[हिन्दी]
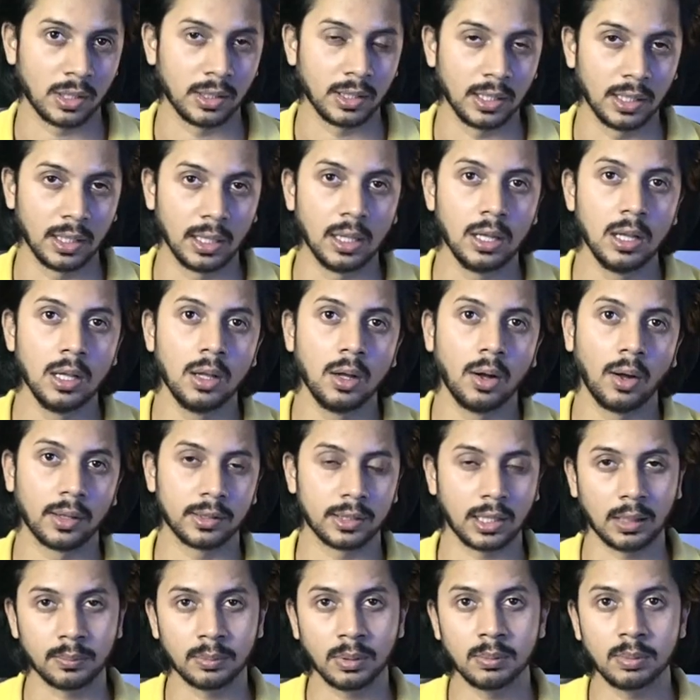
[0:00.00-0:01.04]
नहीं है और
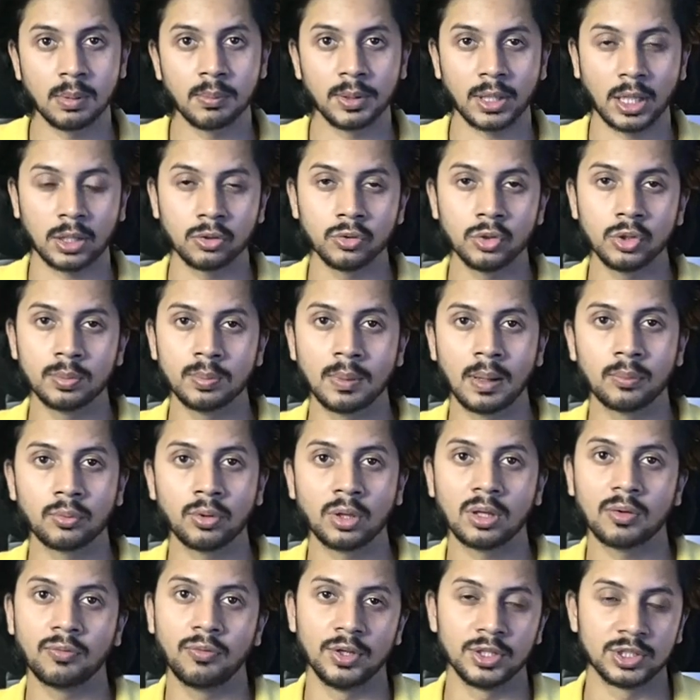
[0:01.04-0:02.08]
साथ में इसमें बता दूँ इसमें आपको
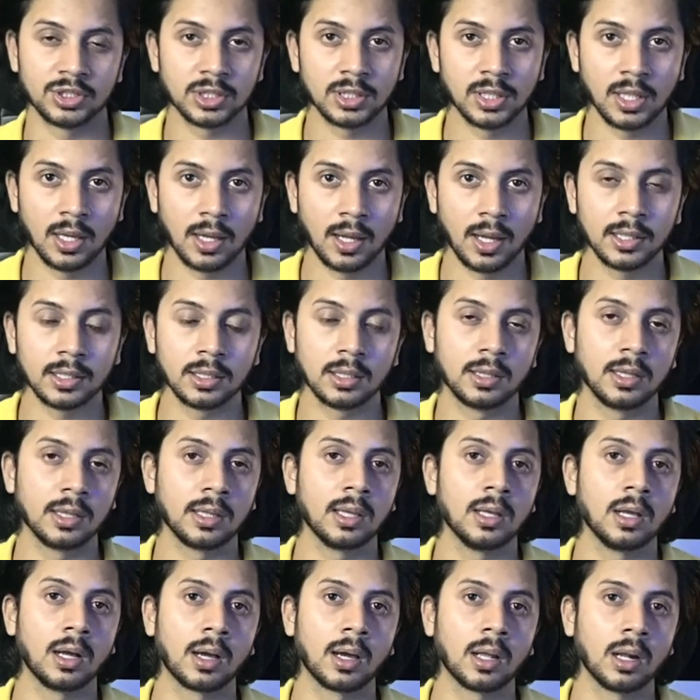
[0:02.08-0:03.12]
एक फीचर दिया गया है जिससे कि
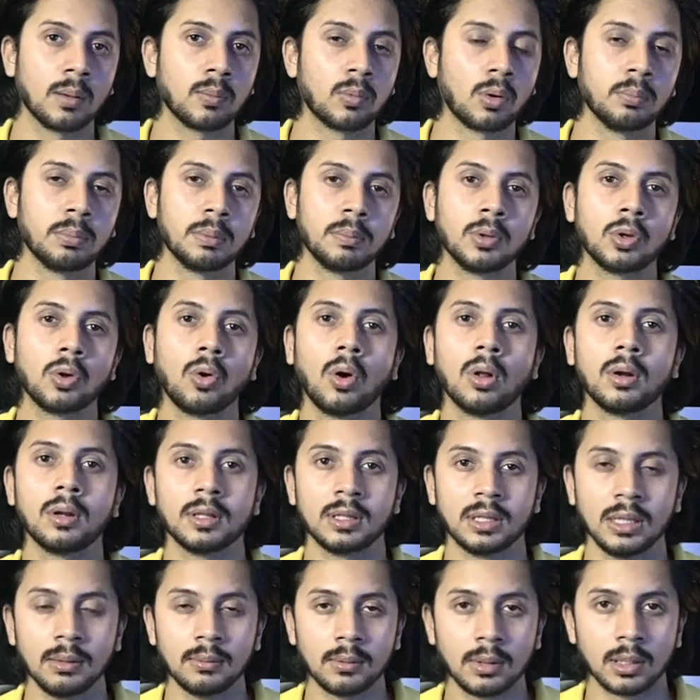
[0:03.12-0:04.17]
अगर आप कभी भी कॉल
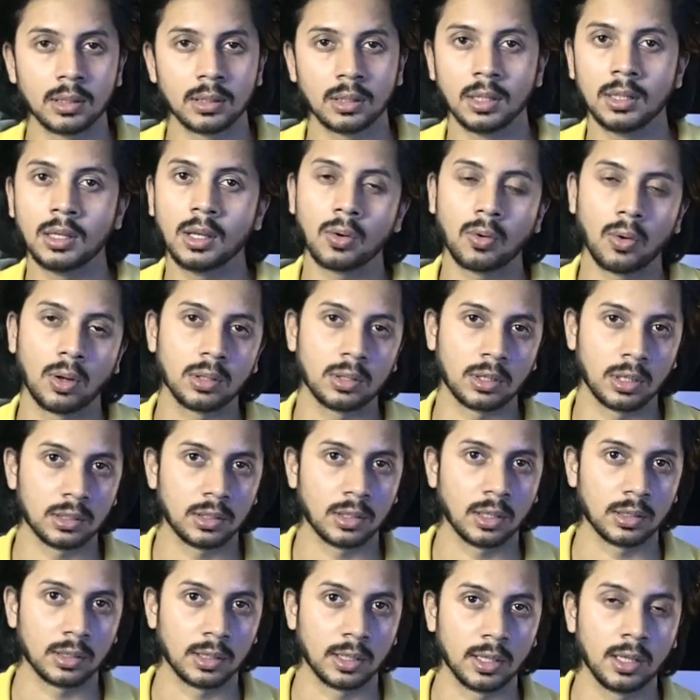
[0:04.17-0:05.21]
रिसीव करते हैं या कॉल कट
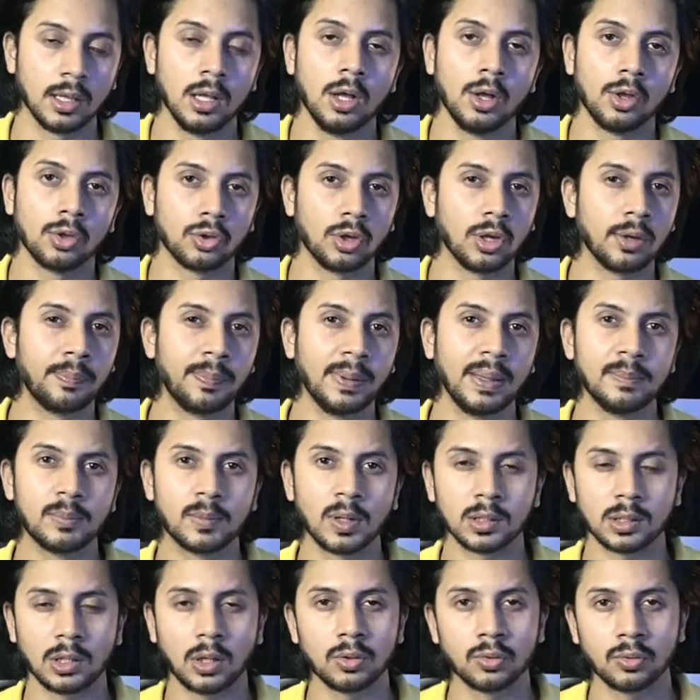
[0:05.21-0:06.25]
करते हैं तो एक बीप का
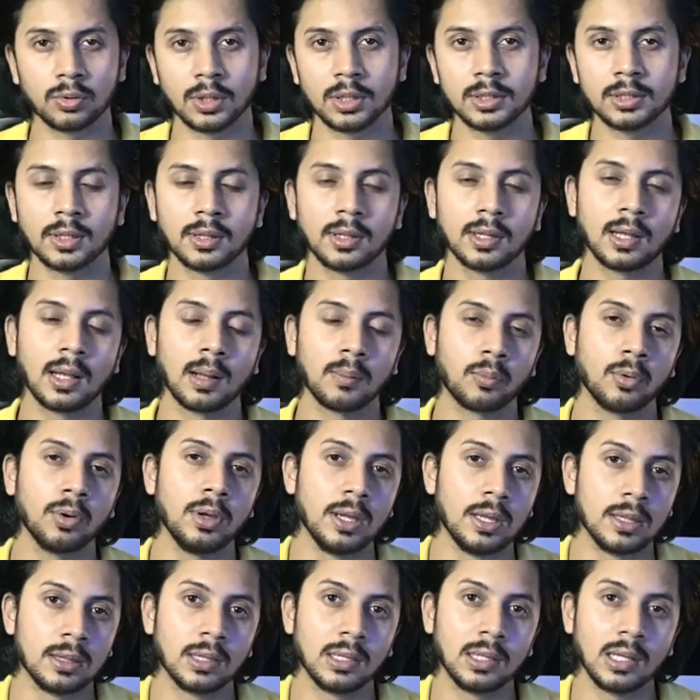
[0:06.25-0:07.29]
साउंड होता है जिससे कि आपको
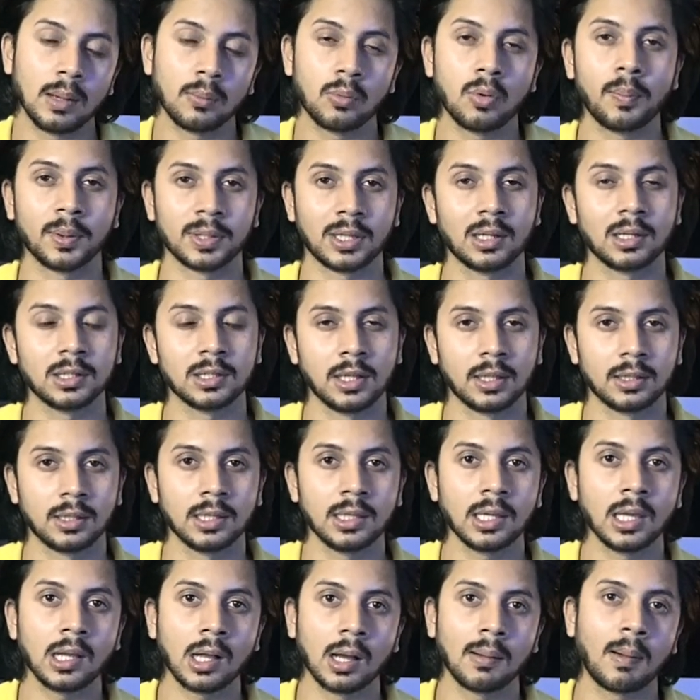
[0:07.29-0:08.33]
ईजिली आपको पता लग जाता है
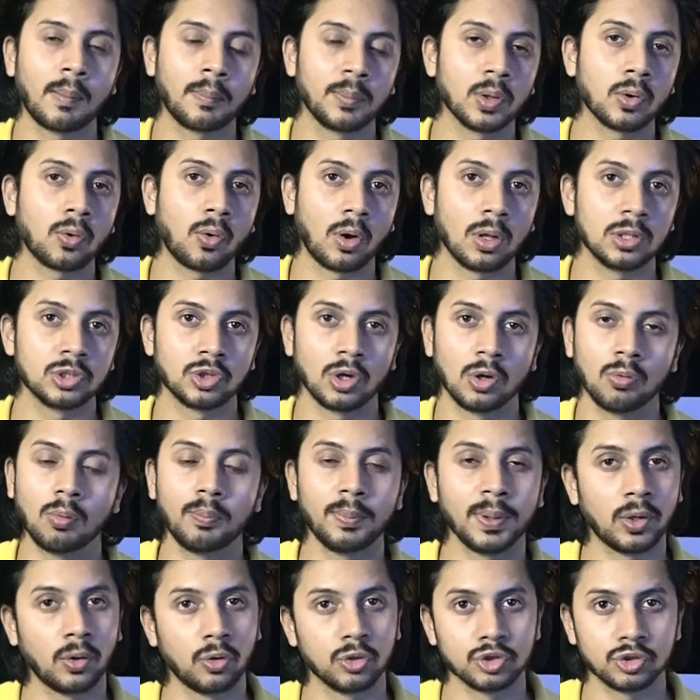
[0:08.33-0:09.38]
कि कब आपने कॉल जो है वो
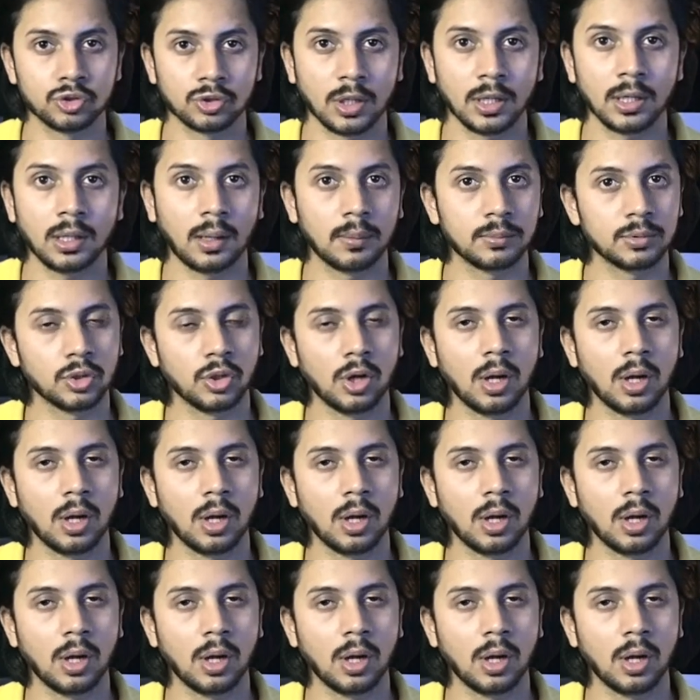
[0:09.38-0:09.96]
पिक हो चुका है कब जो है